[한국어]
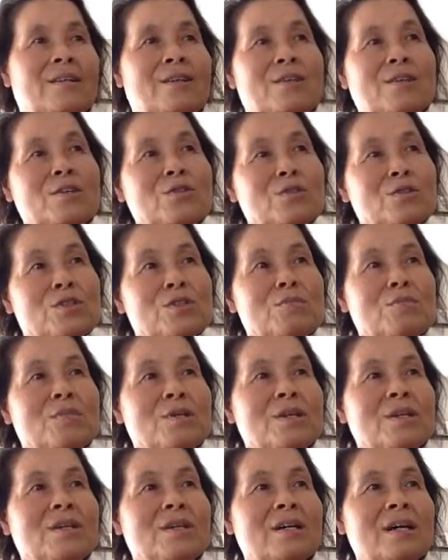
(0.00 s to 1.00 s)

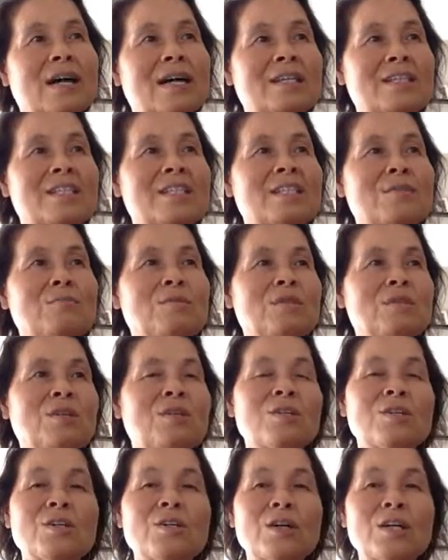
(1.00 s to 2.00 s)
예수님의 가르침이
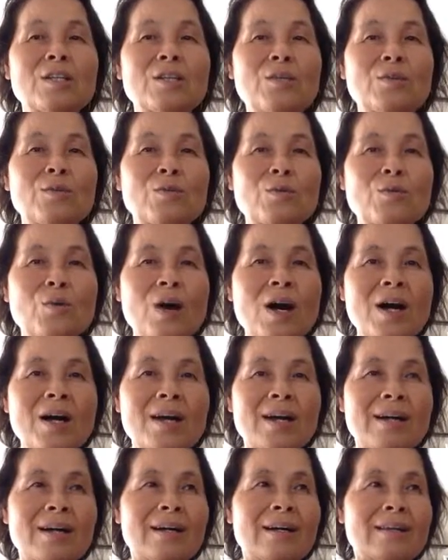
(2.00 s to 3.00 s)
서기관들과
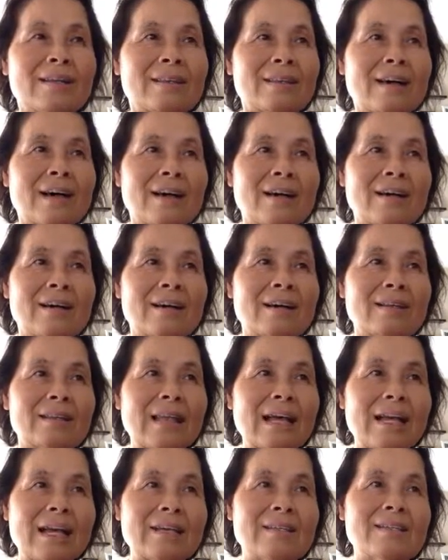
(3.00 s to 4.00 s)
다
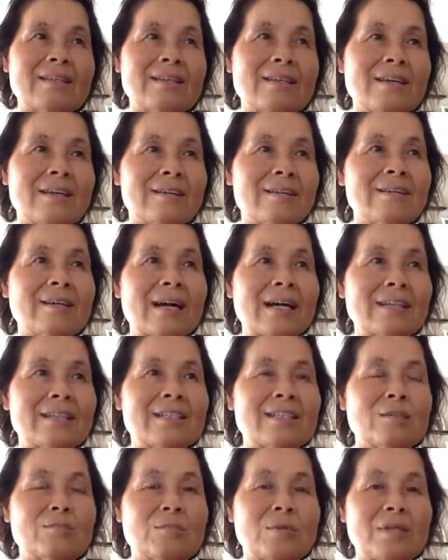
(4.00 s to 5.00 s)
달랐기에 그
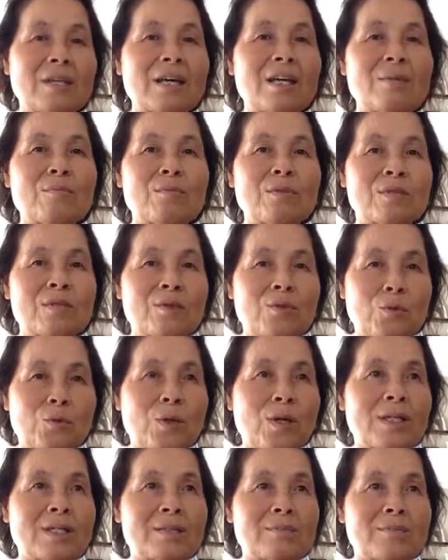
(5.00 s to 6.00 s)
가르침에 사람들이
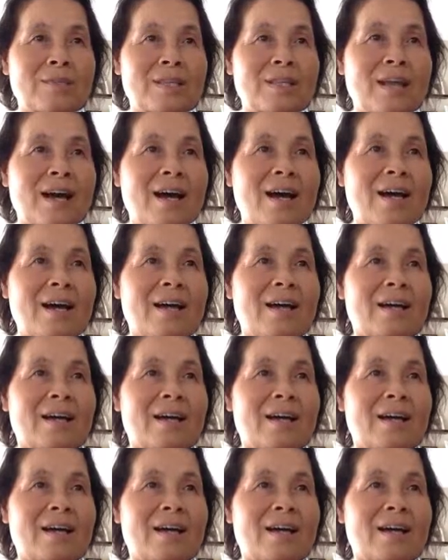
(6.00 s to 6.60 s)
놀랐습니다.